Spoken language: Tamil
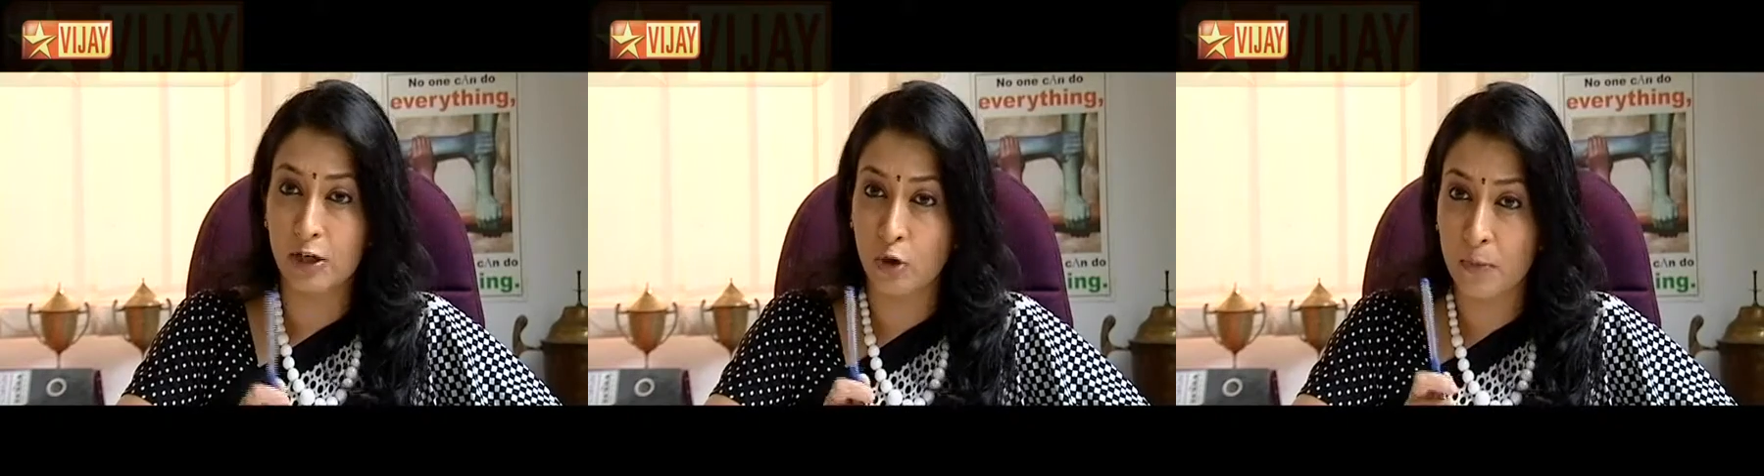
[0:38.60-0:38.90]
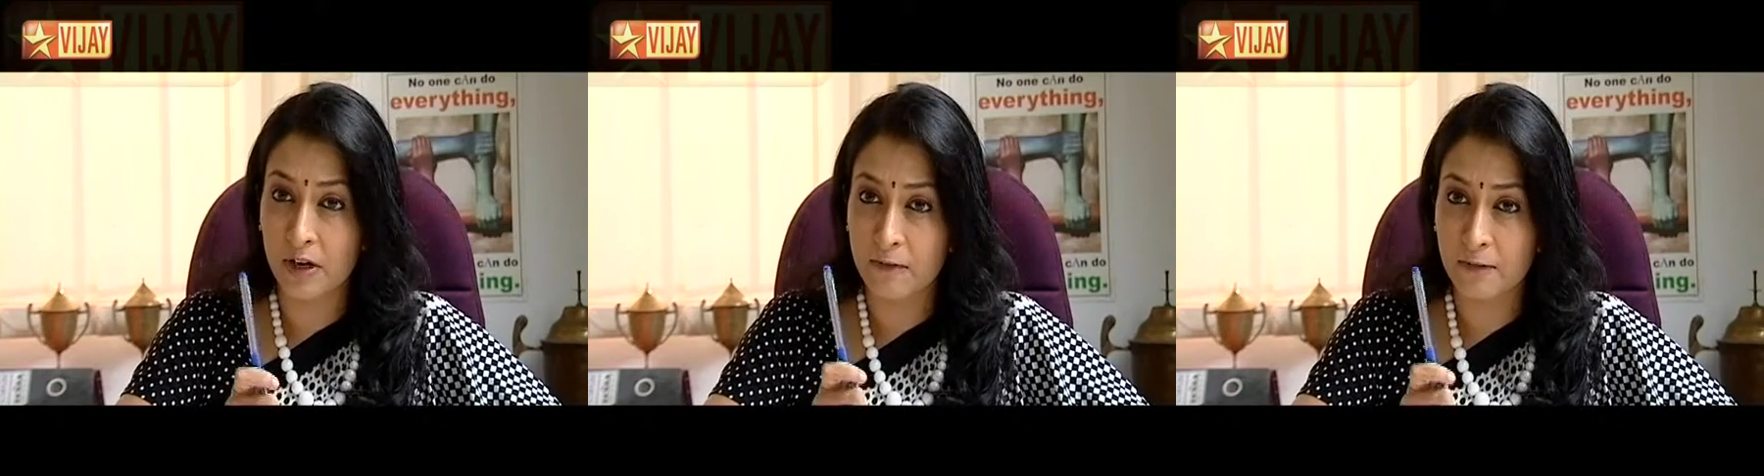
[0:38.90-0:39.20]
நீங்க
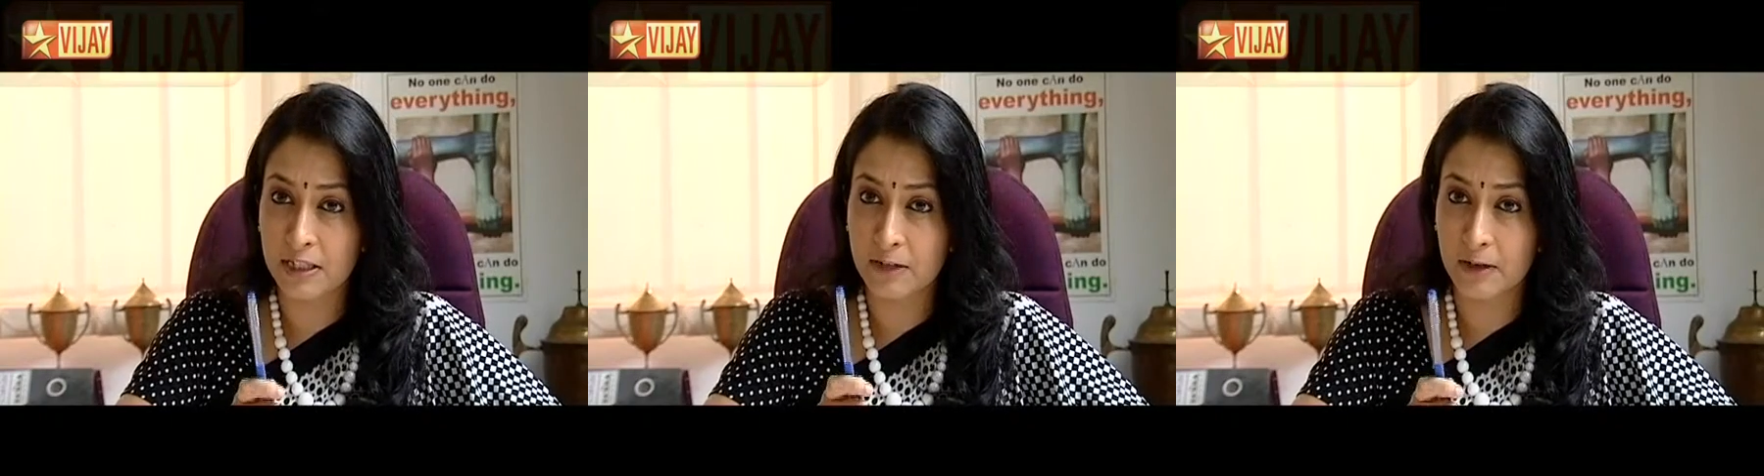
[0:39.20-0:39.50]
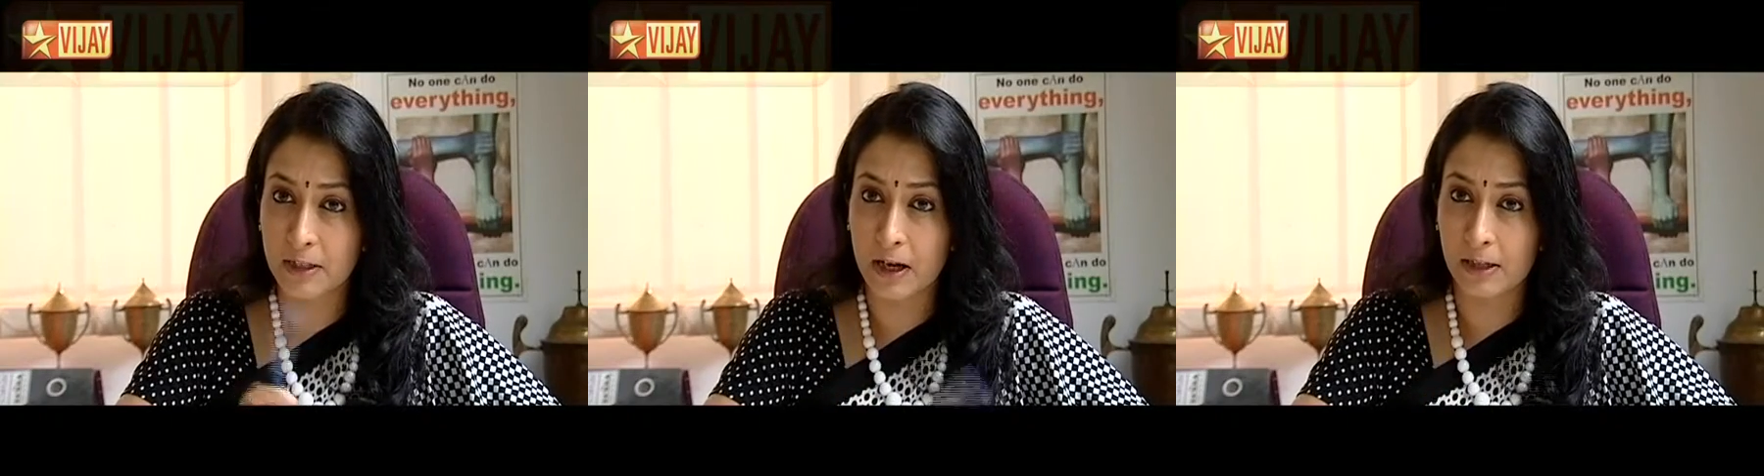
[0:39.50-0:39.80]
ரொம்ப ரஃப் அண்ட்
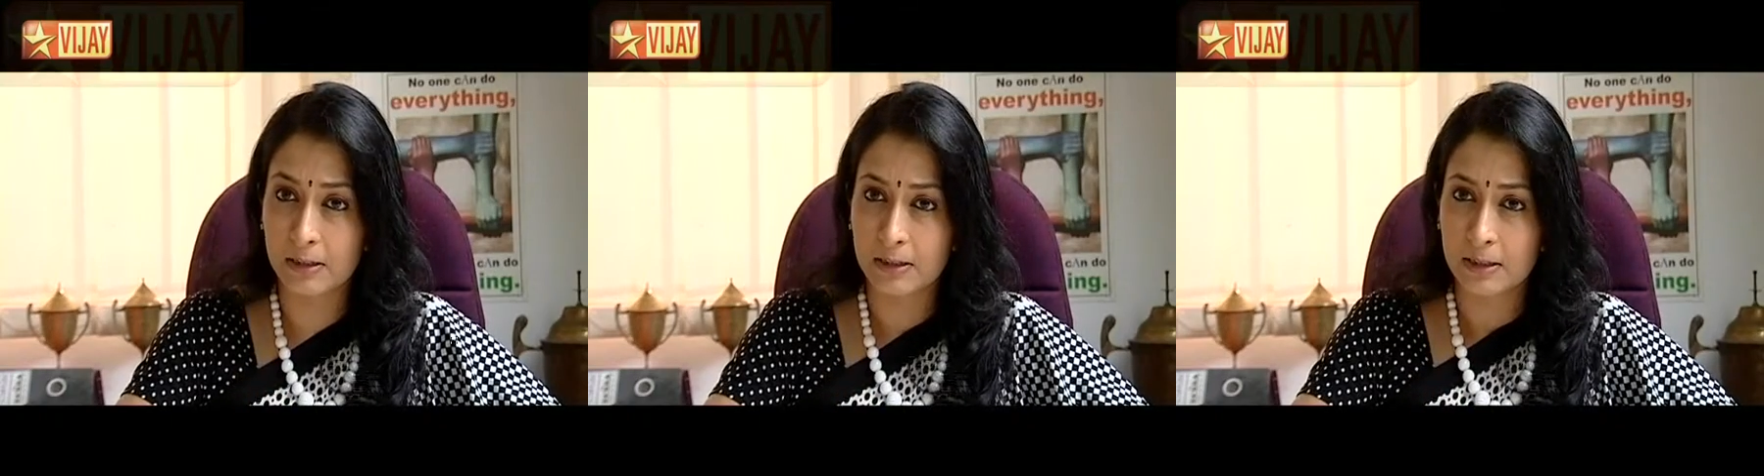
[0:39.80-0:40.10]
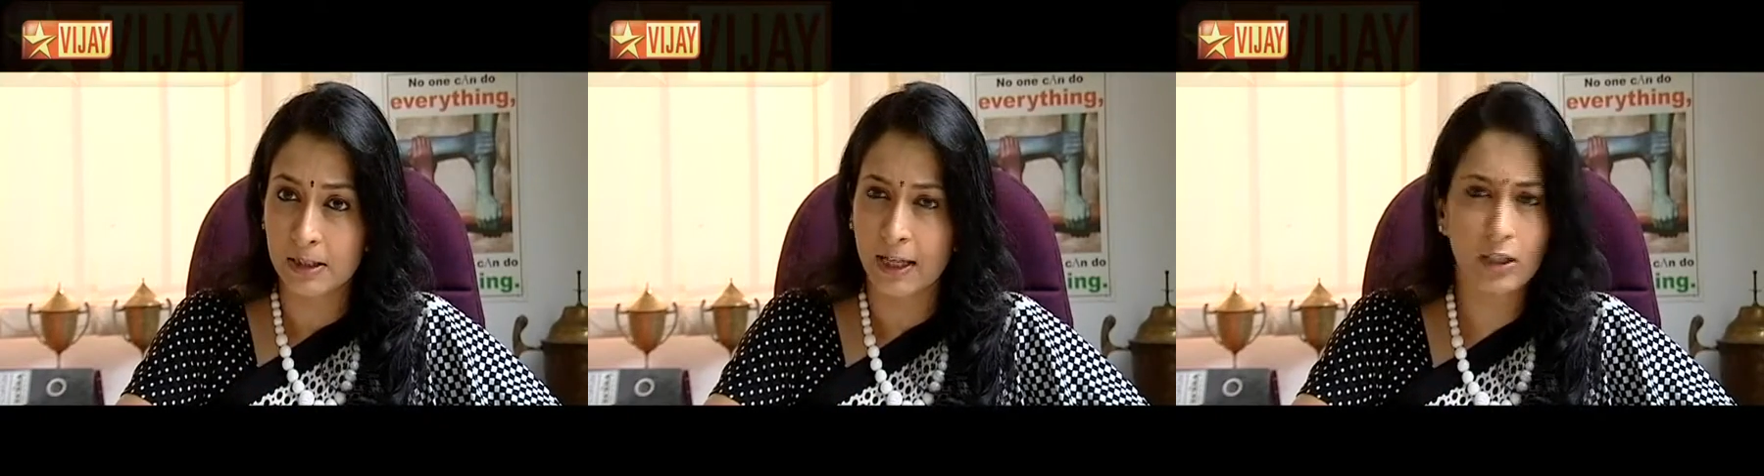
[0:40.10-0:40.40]
டஃப்பான ஆளு
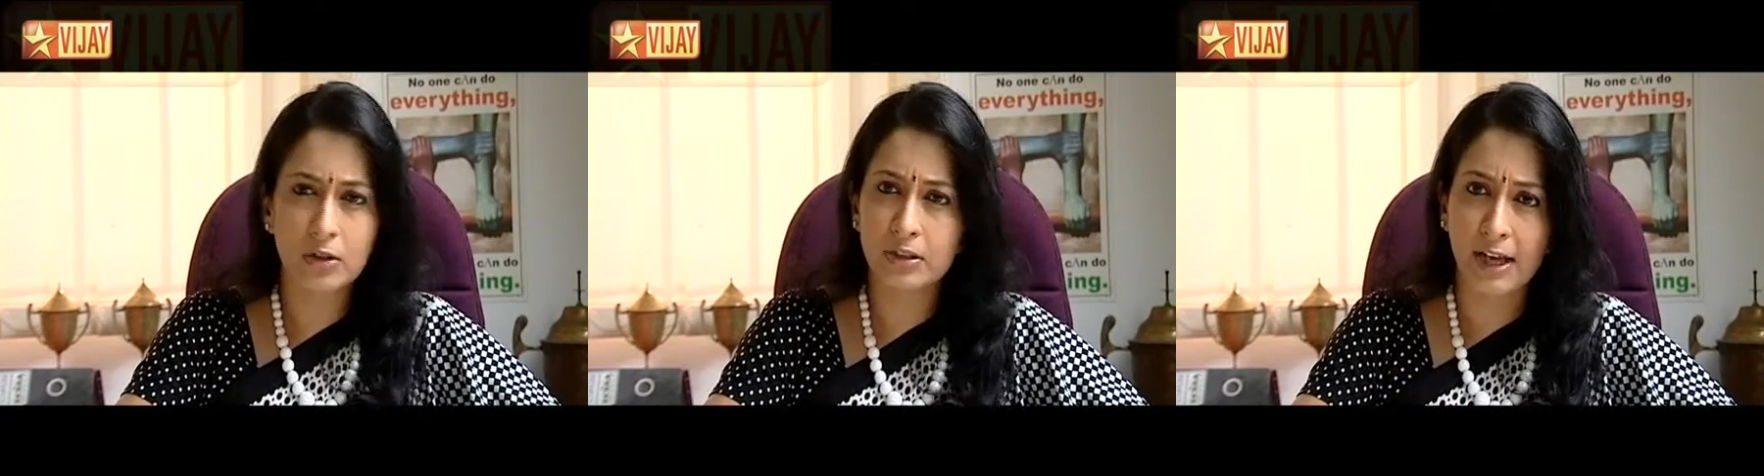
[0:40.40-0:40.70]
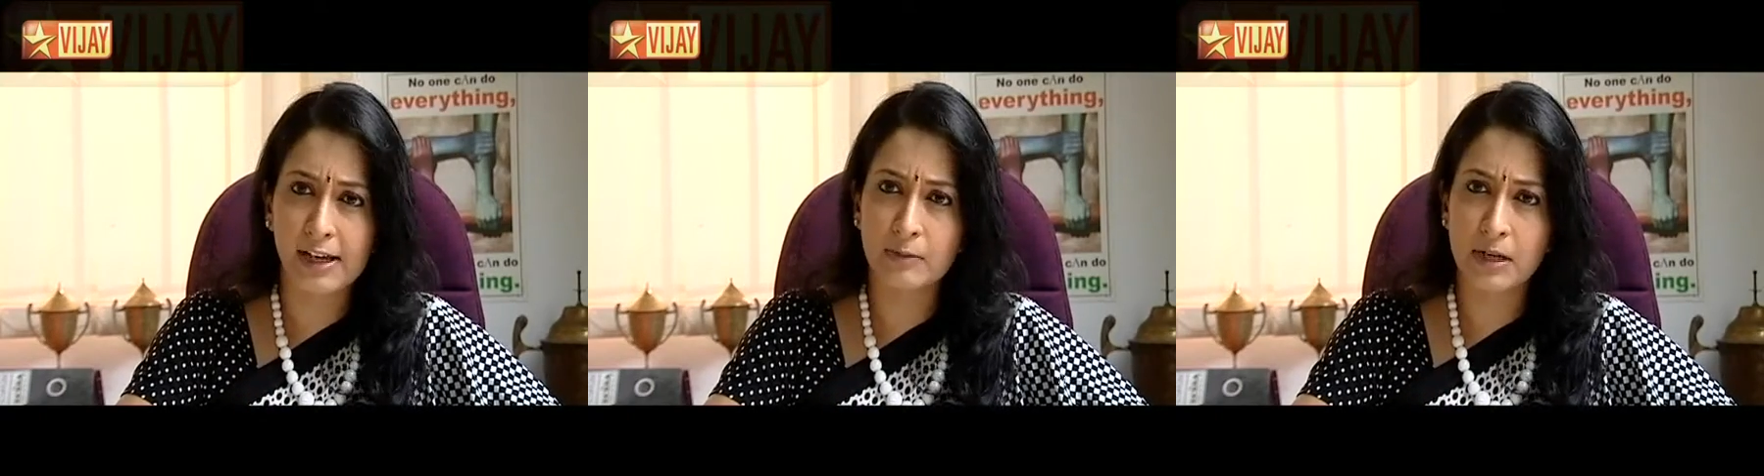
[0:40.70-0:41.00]

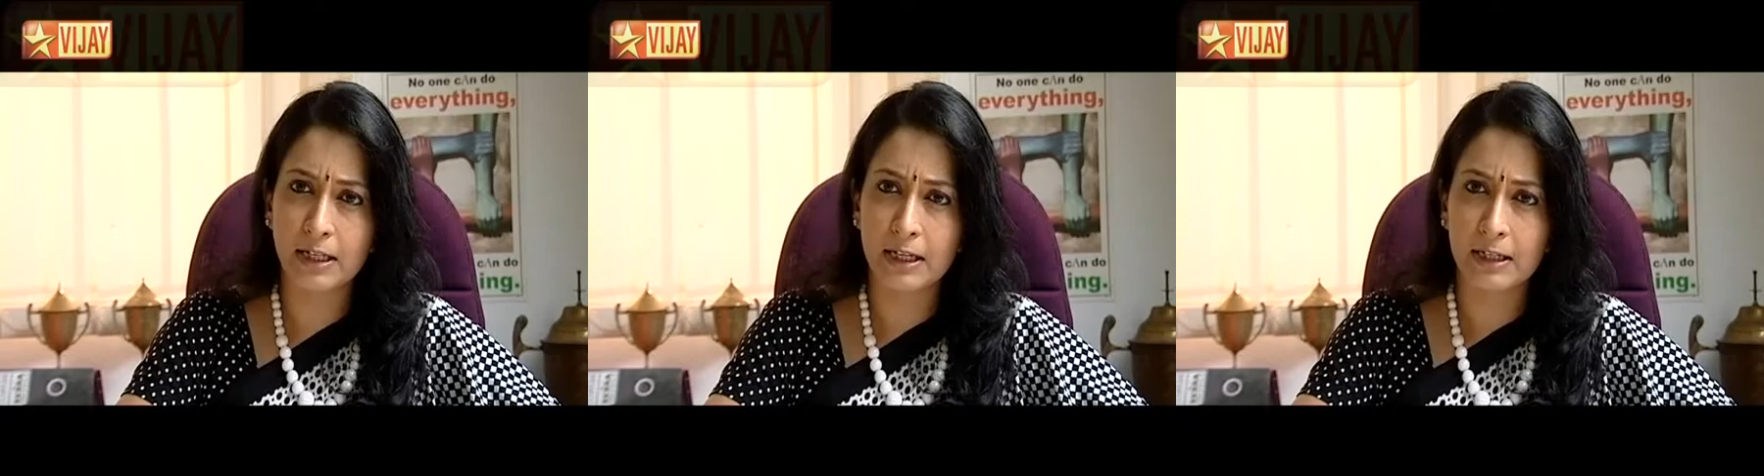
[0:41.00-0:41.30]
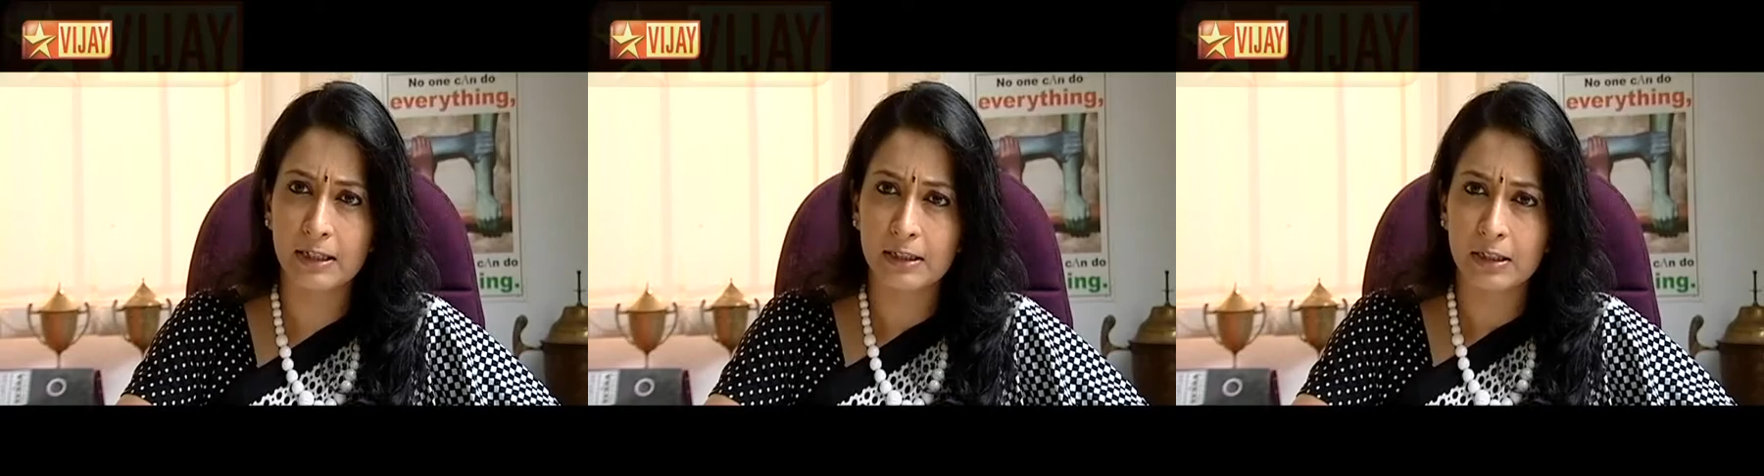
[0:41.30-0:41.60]
எதுக்கும் தயங்க மாட்டீங்க